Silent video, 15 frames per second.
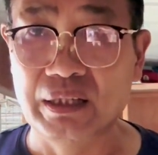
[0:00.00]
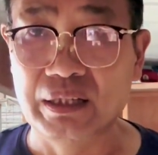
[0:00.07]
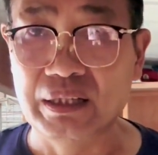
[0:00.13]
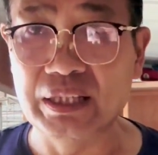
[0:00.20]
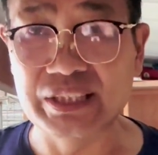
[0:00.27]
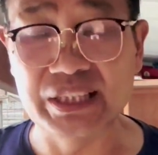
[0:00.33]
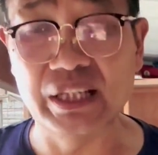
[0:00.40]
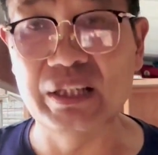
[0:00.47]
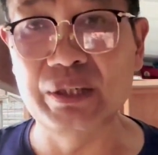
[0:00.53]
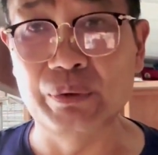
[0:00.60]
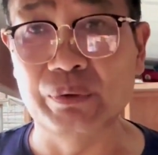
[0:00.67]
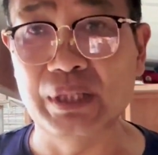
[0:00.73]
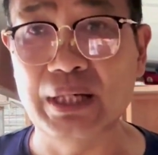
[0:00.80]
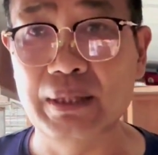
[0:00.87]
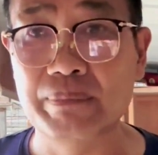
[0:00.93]
一些鸽友
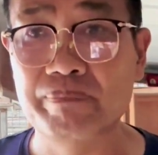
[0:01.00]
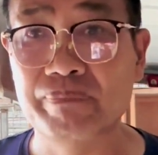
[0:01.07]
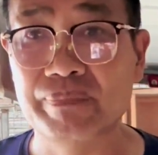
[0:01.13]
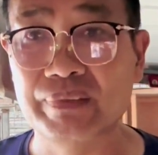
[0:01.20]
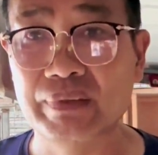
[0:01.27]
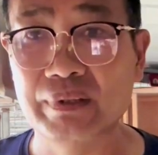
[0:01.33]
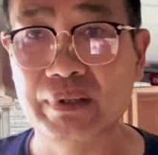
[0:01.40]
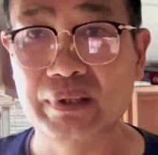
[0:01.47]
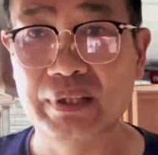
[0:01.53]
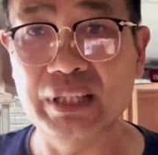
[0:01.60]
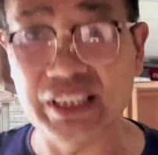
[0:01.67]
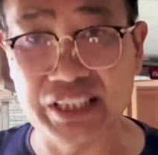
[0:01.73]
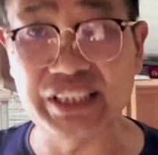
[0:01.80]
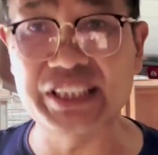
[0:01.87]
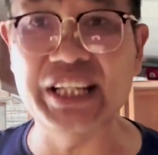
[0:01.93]
的一
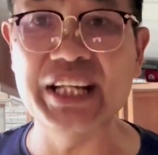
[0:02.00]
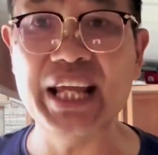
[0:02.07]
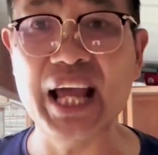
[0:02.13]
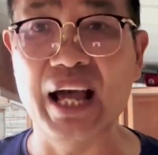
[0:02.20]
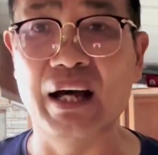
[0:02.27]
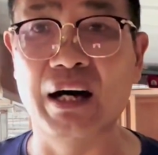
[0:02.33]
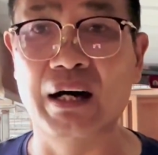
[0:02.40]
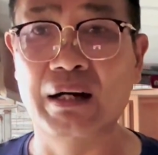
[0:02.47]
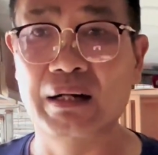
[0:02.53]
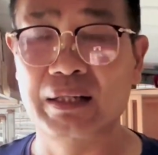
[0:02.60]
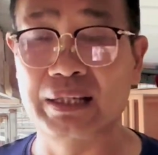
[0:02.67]
些经验啊，